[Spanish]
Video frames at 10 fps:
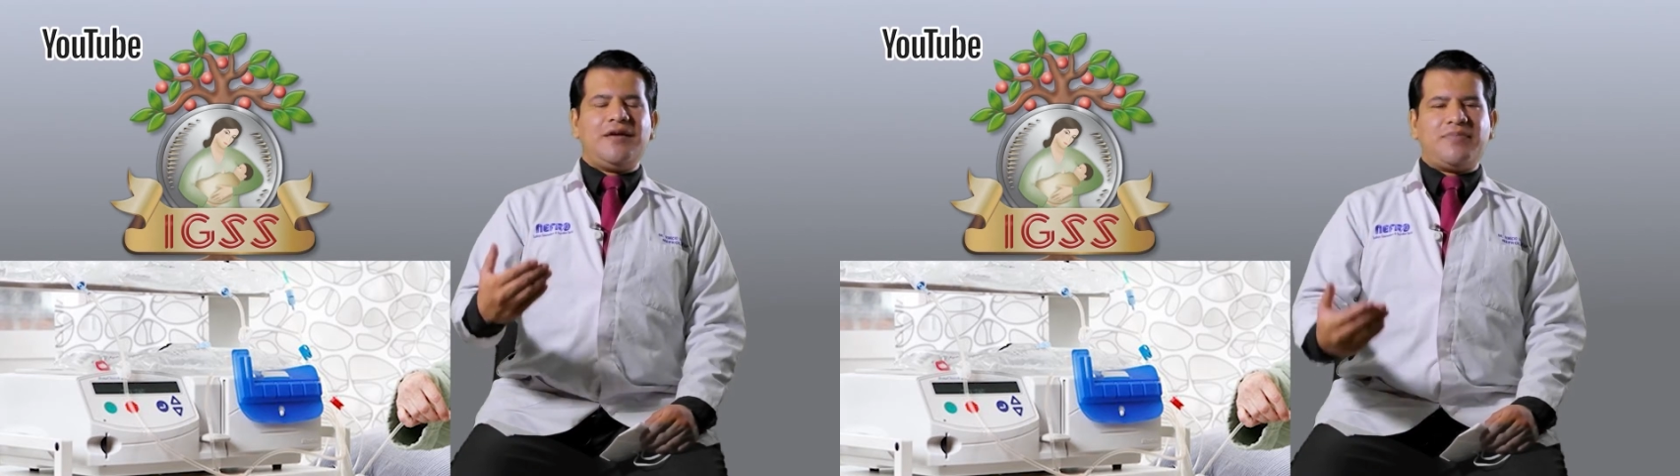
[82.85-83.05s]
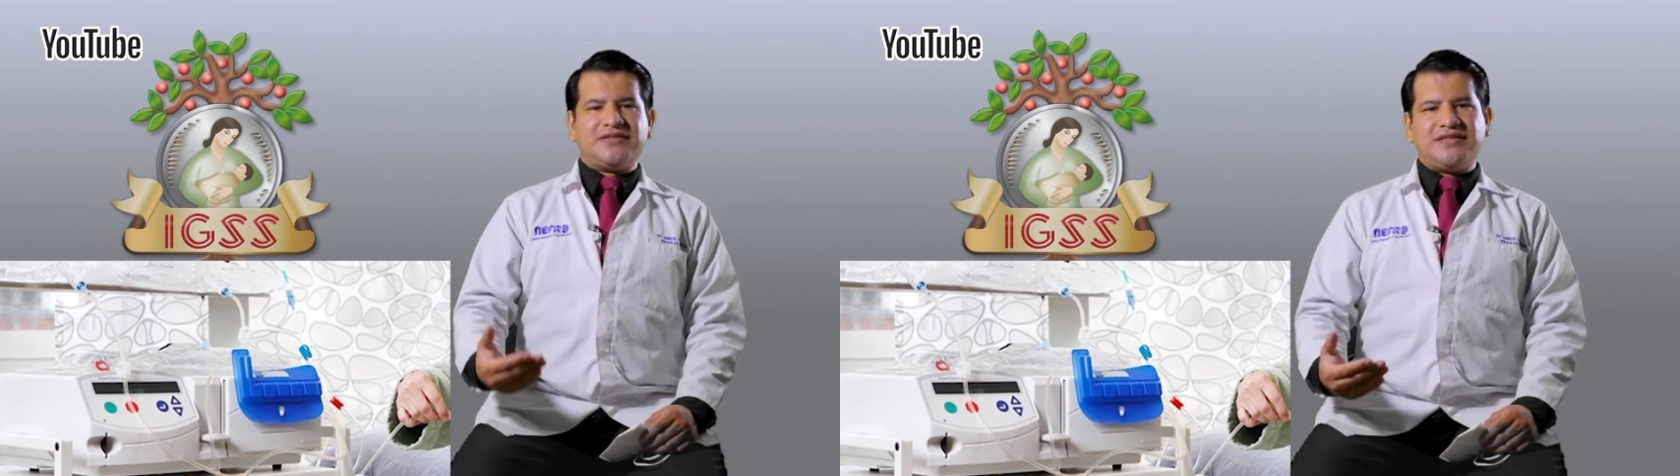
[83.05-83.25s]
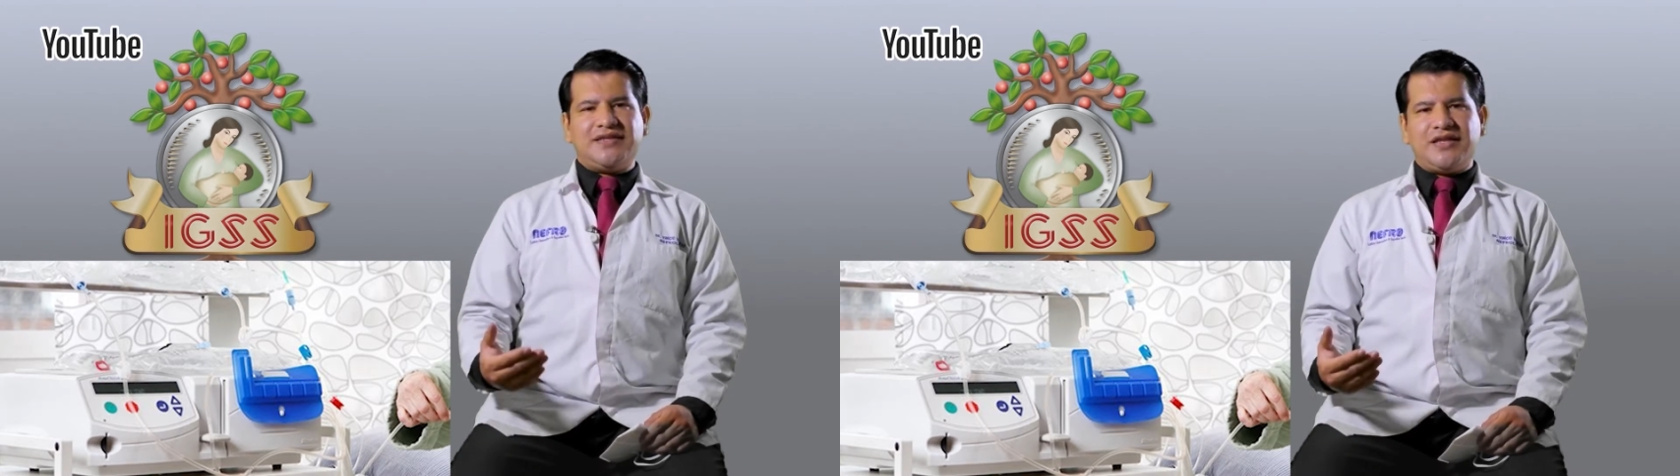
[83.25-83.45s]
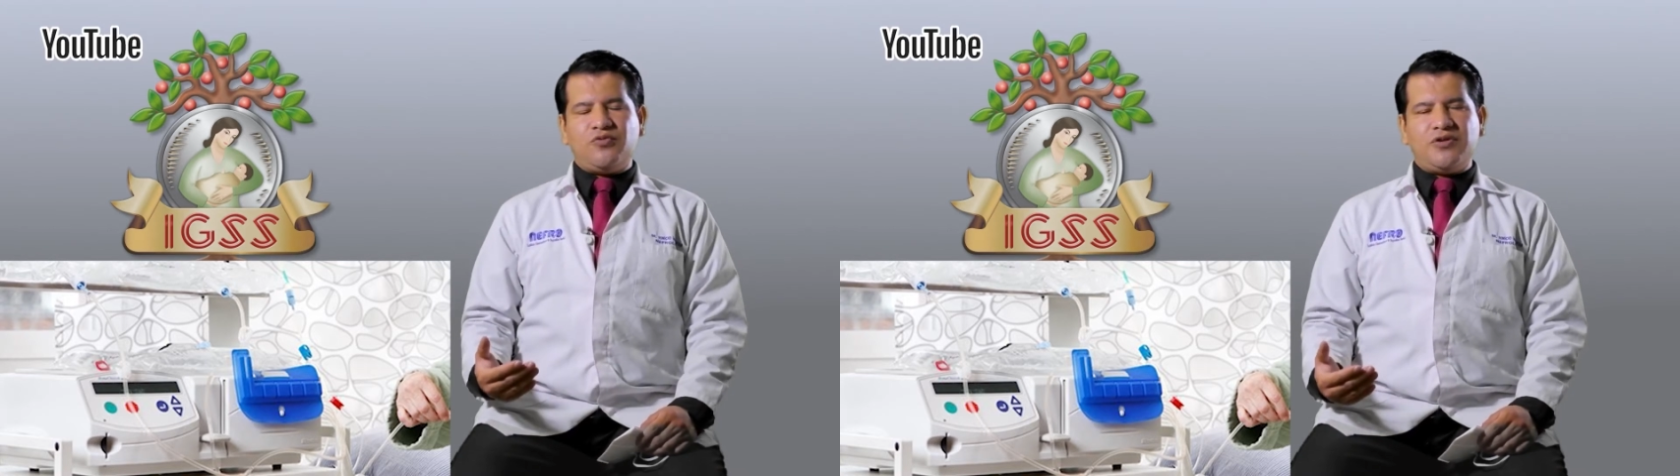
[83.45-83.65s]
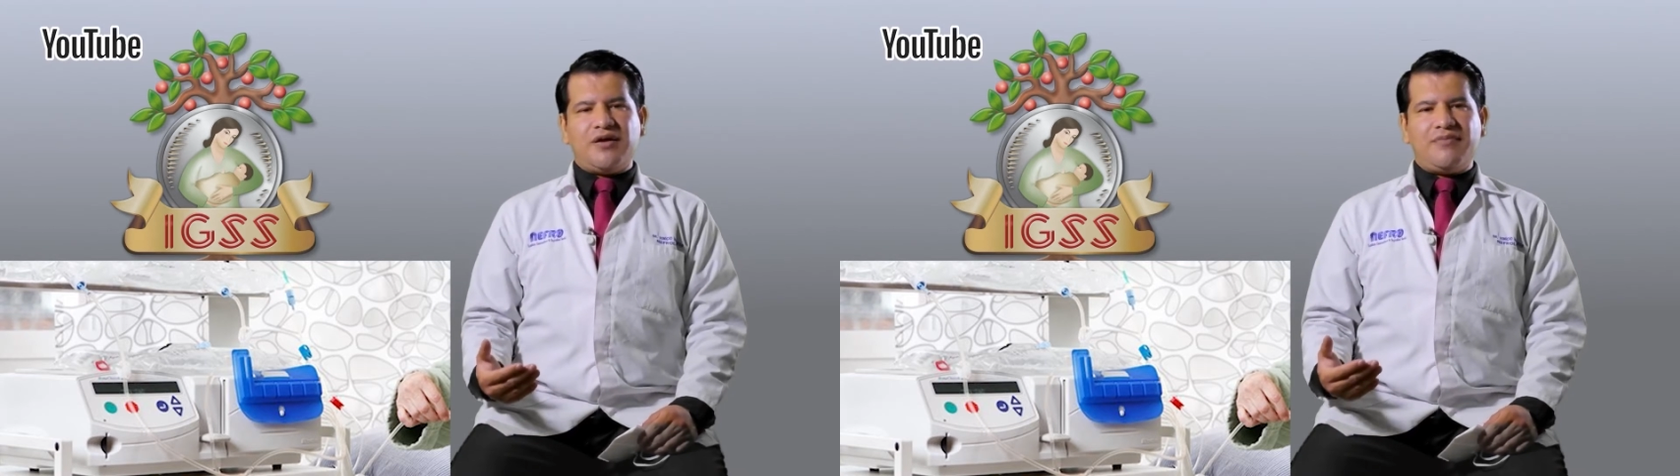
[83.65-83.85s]
al paciente
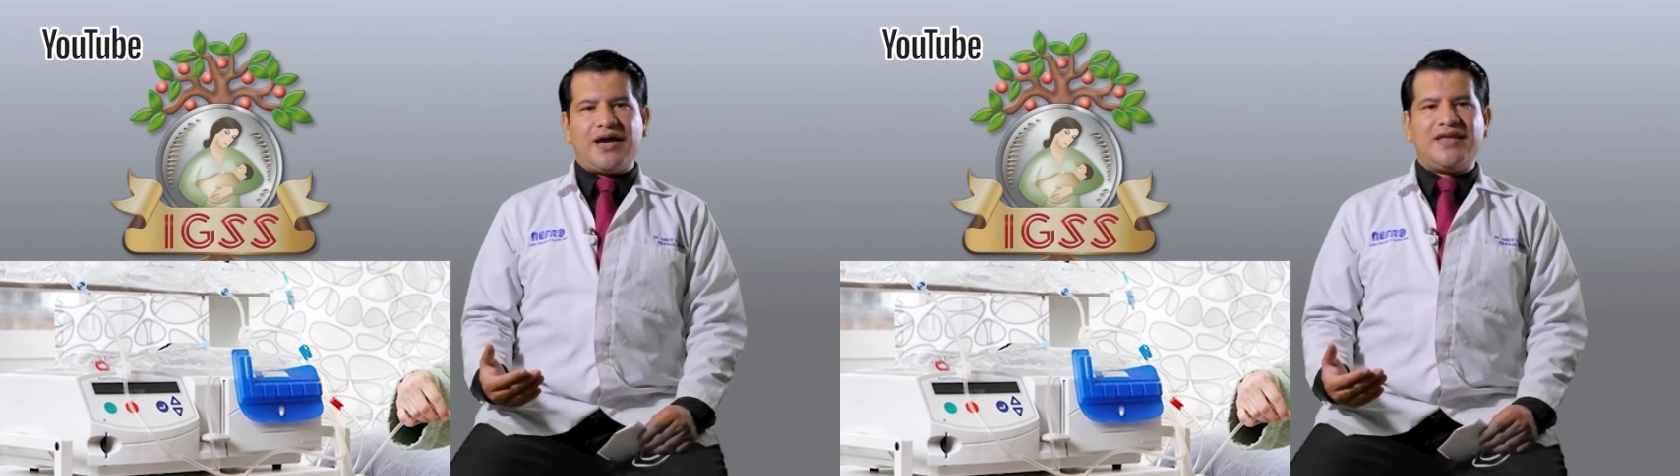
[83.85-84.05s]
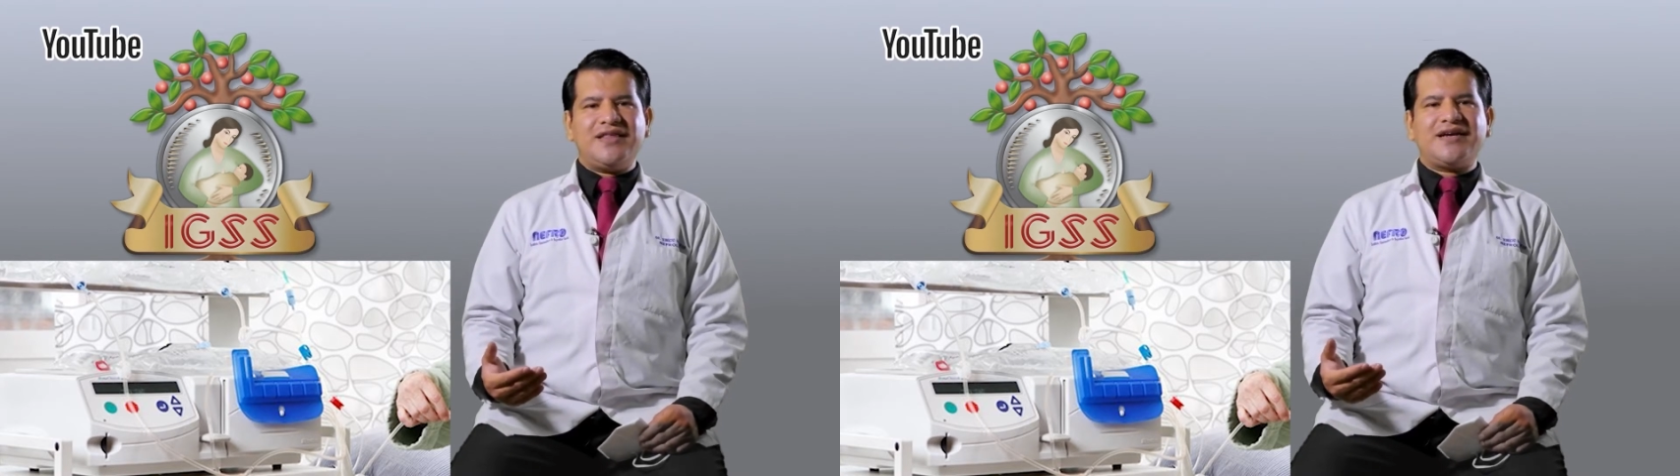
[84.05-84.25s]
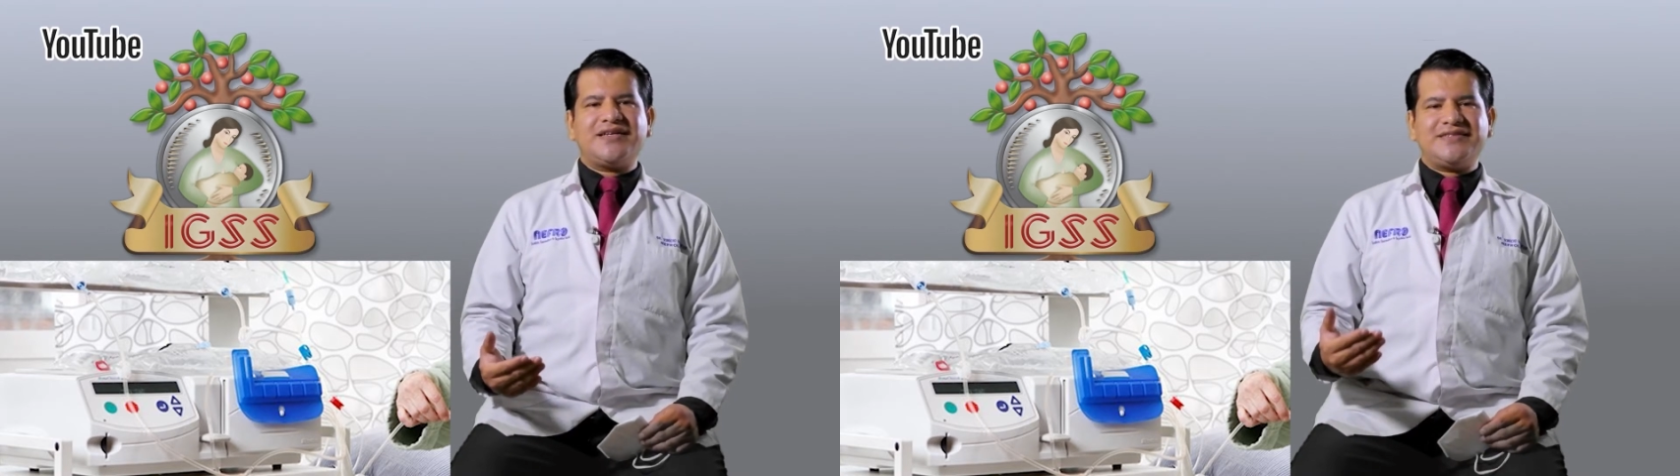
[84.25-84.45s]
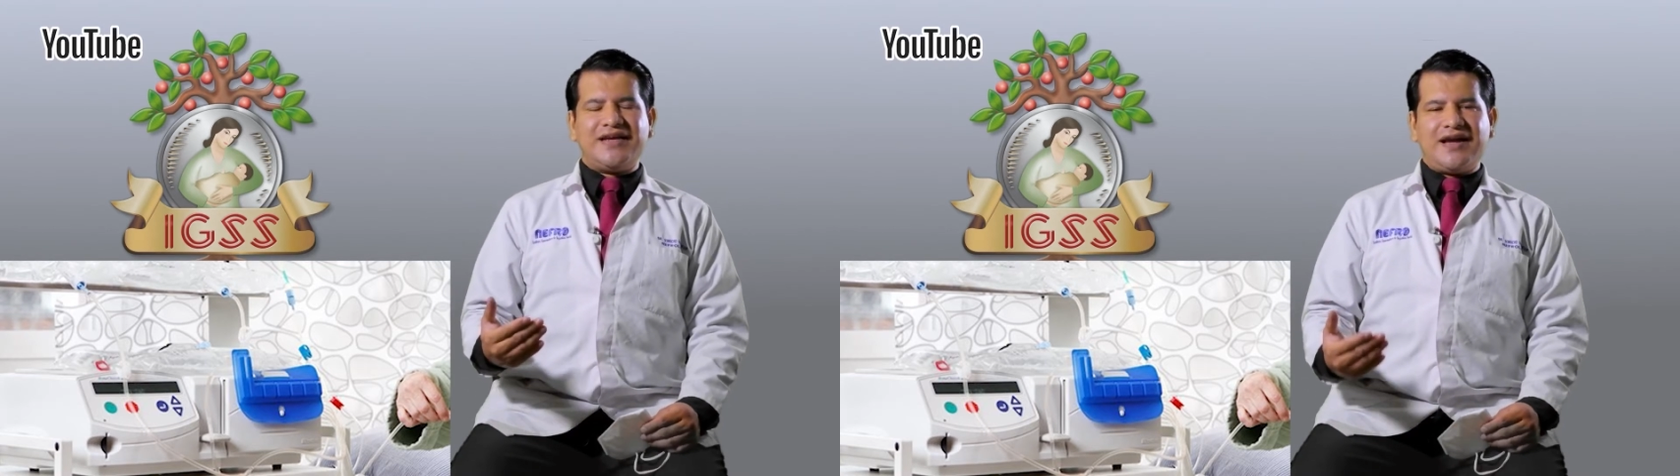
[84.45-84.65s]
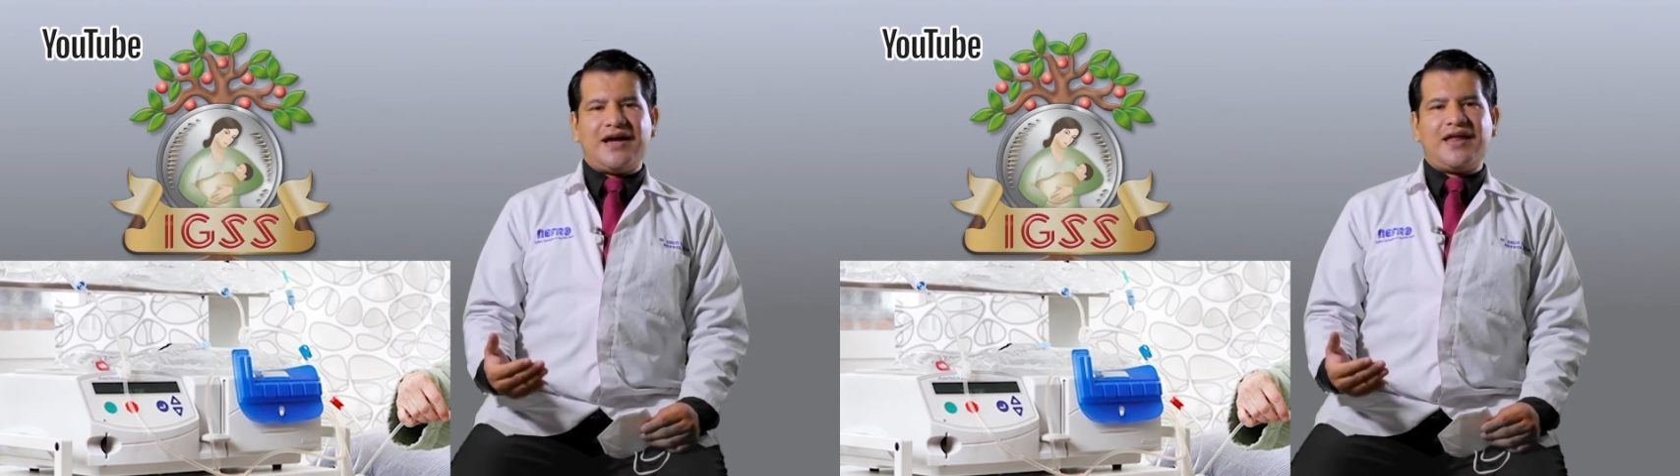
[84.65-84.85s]
una máquina que se
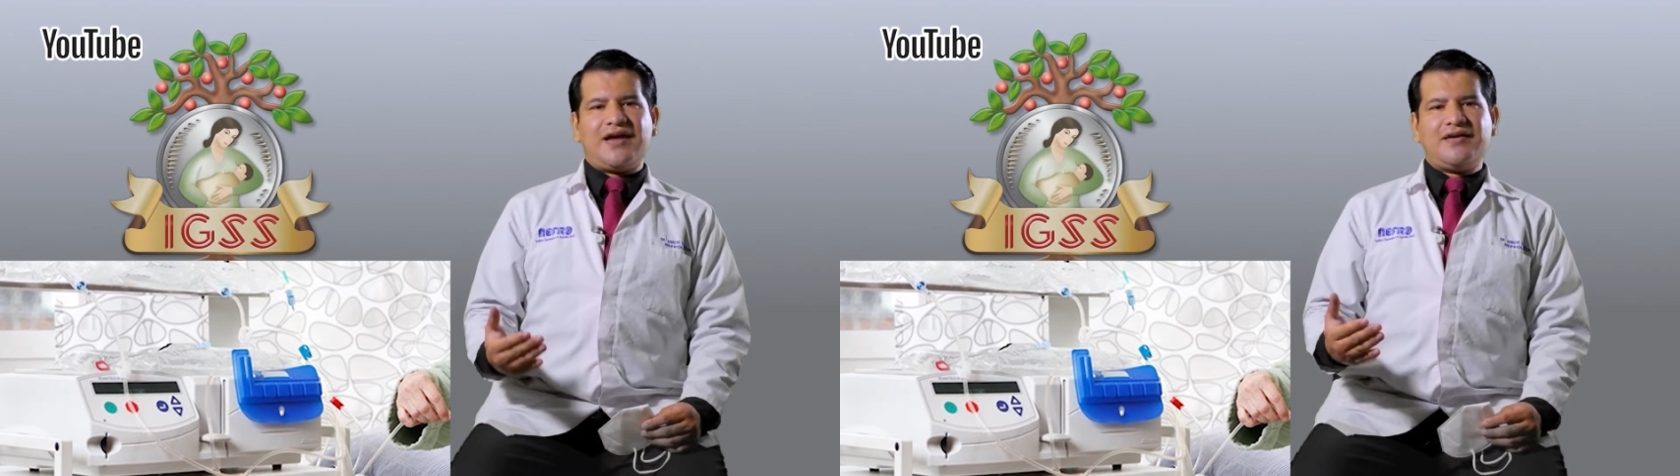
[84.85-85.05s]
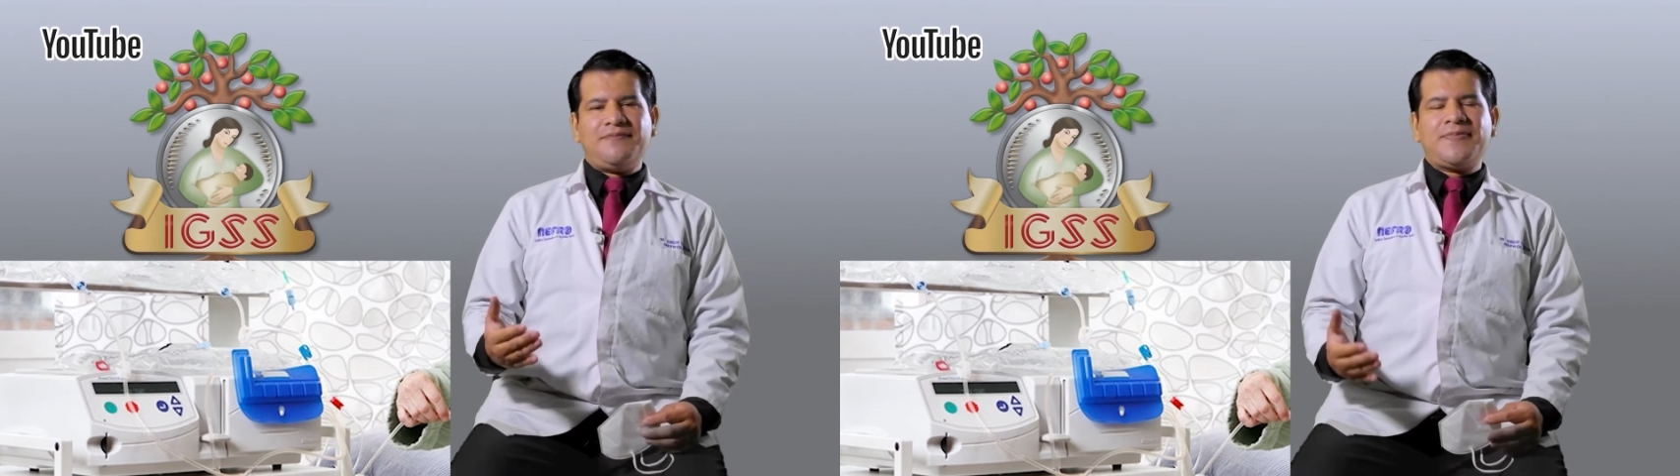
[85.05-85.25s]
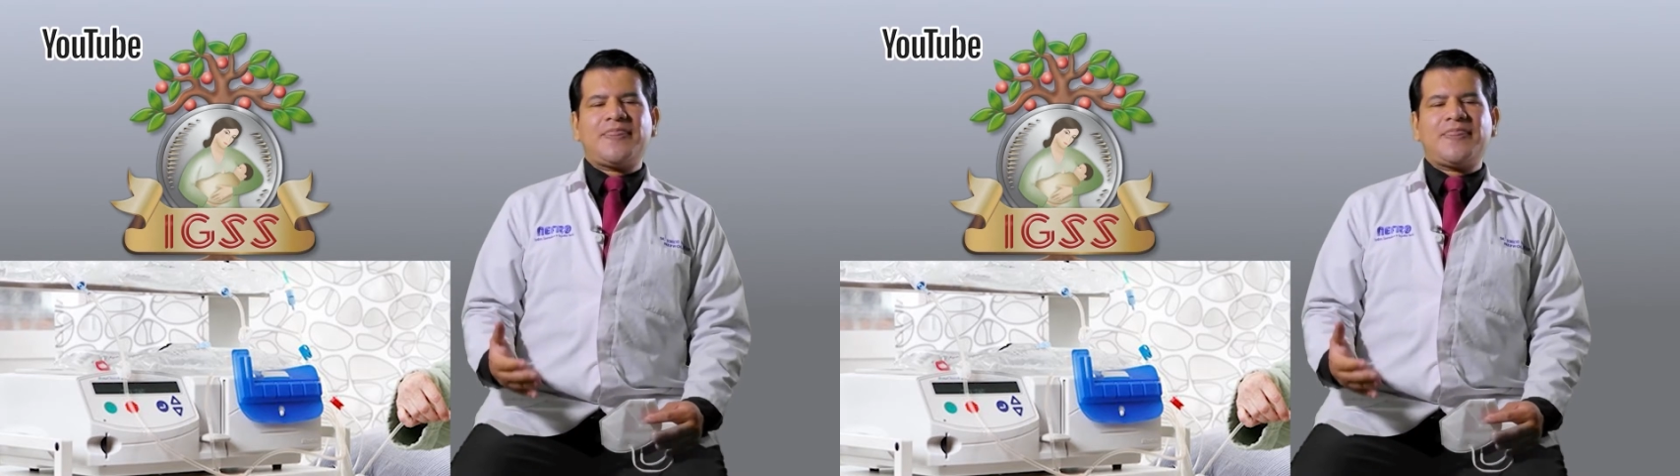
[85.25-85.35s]
encargue